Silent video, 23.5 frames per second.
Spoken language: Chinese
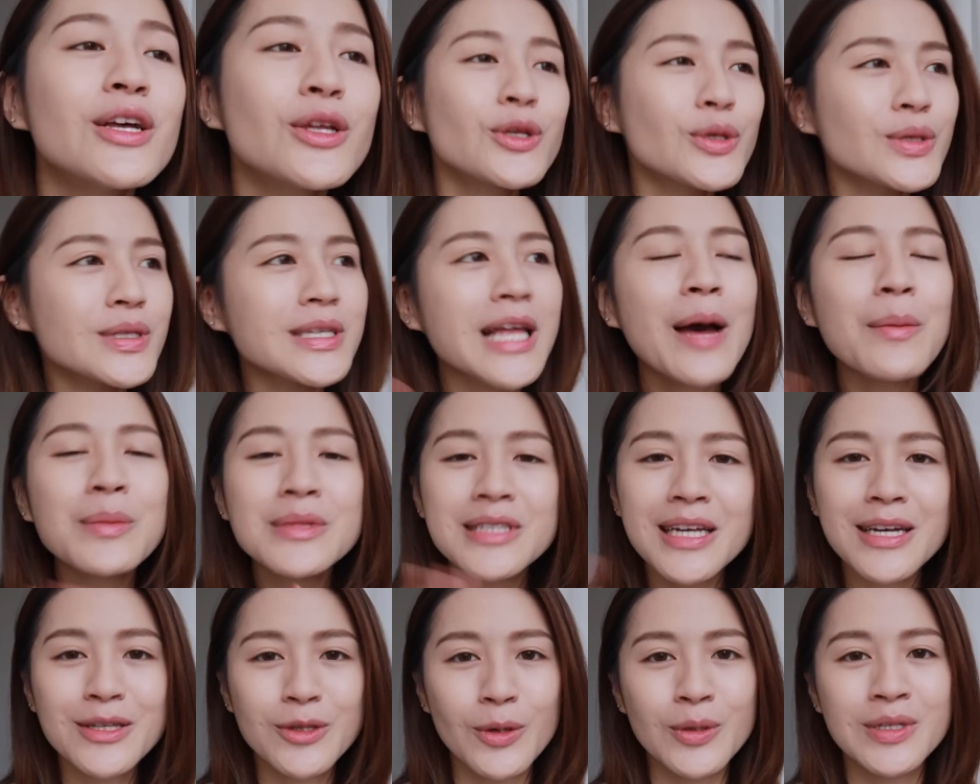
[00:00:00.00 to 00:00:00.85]
就是他们
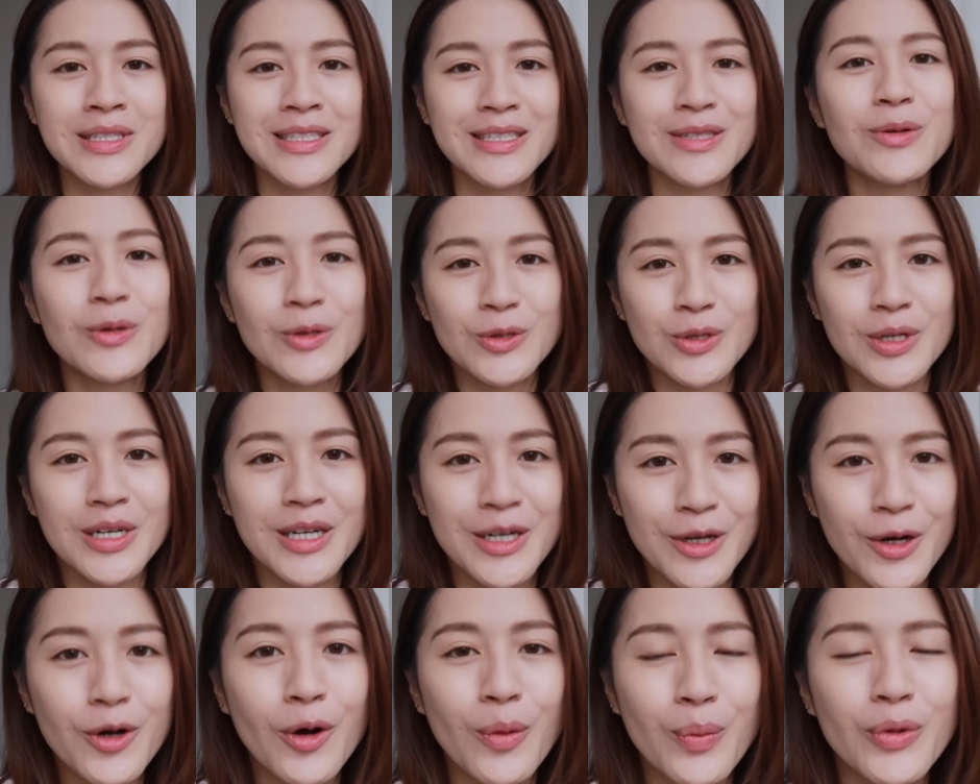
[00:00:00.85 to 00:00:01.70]
家的东西，我觉得
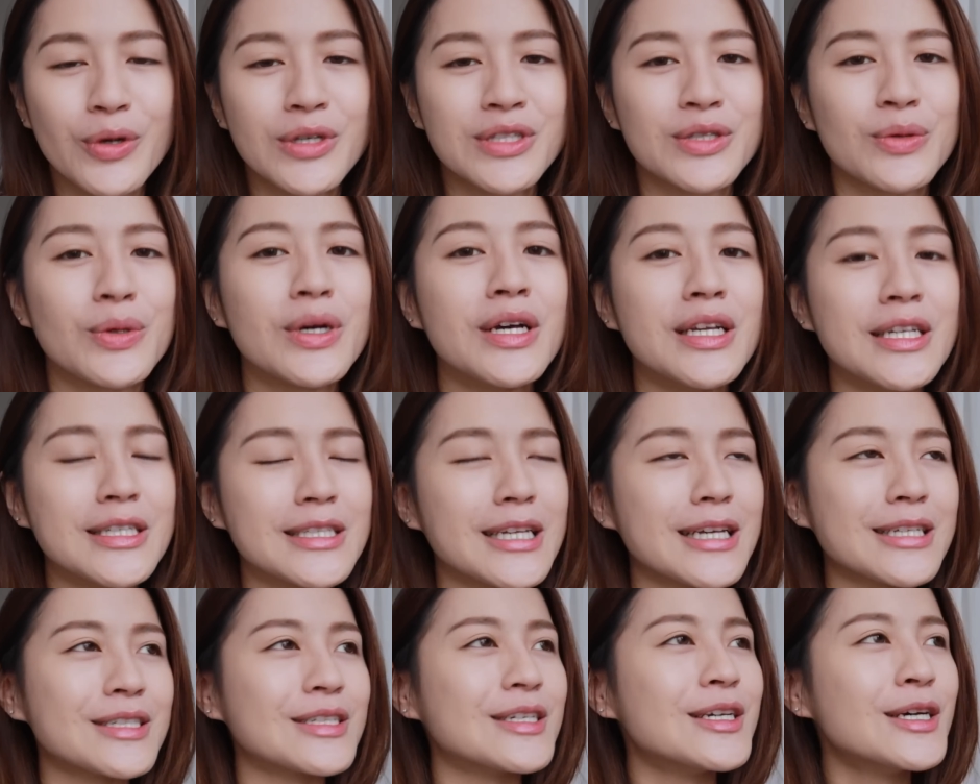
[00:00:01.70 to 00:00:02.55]
很恐怖的是会很
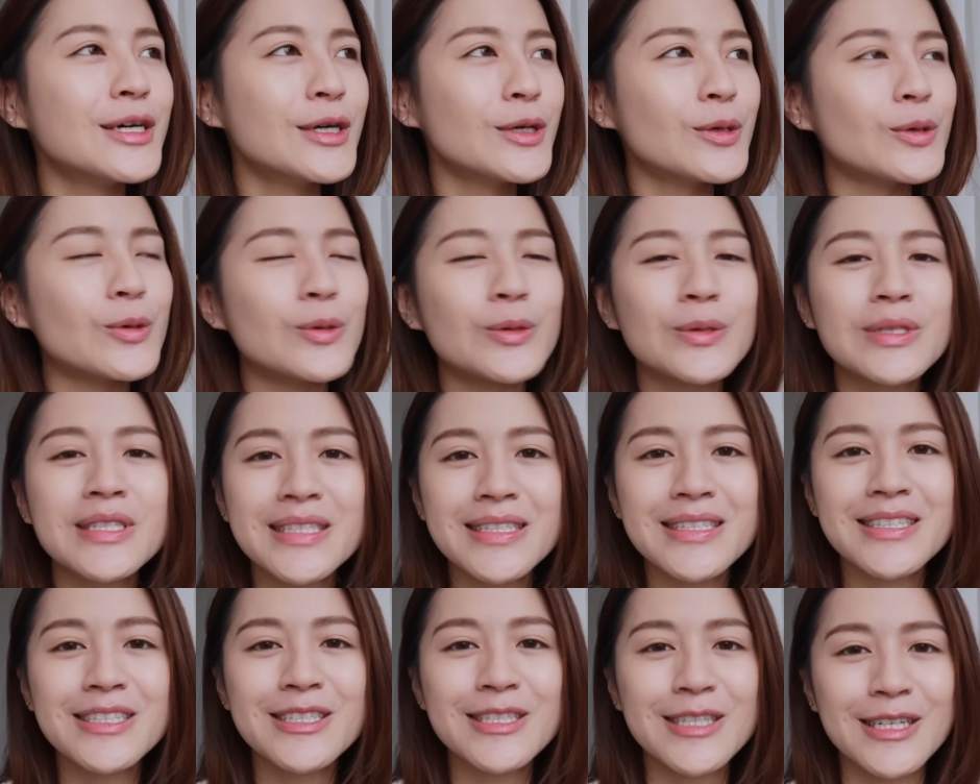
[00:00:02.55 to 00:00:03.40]
像是无
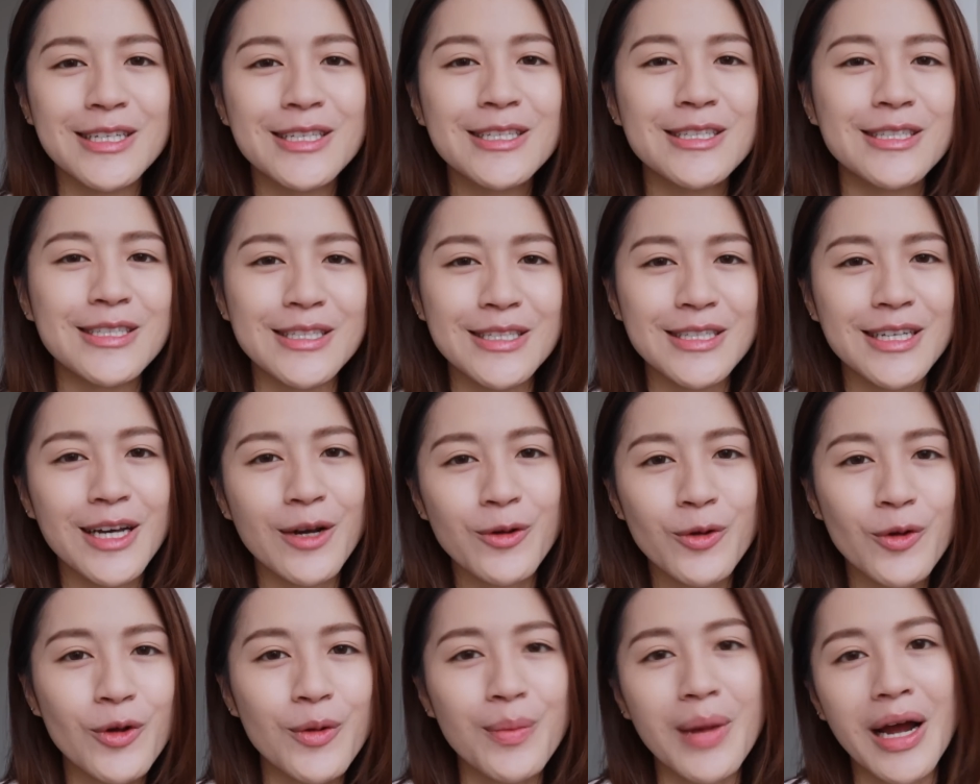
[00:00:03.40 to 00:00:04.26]
性生殖一
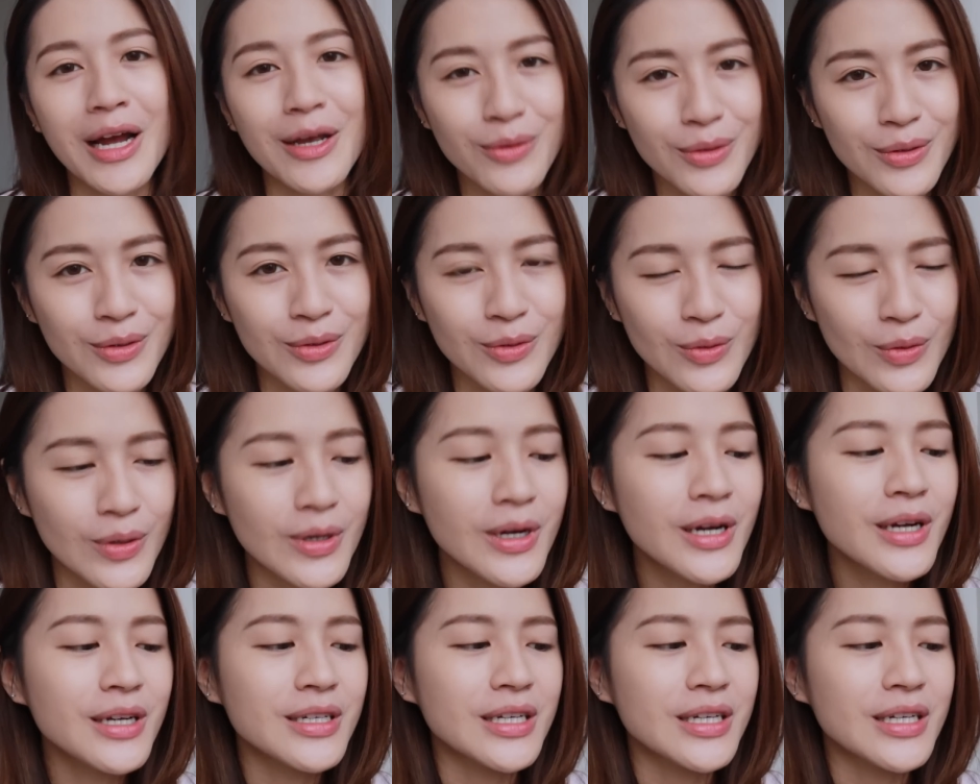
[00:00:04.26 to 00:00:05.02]
样，越买越多。